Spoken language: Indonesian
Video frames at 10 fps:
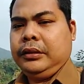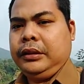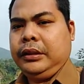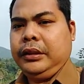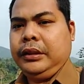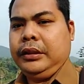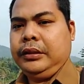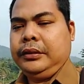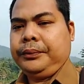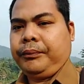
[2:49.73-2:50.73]

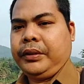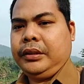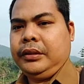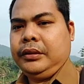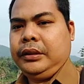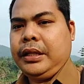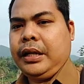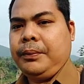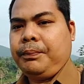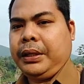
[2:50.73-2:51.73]
ini yang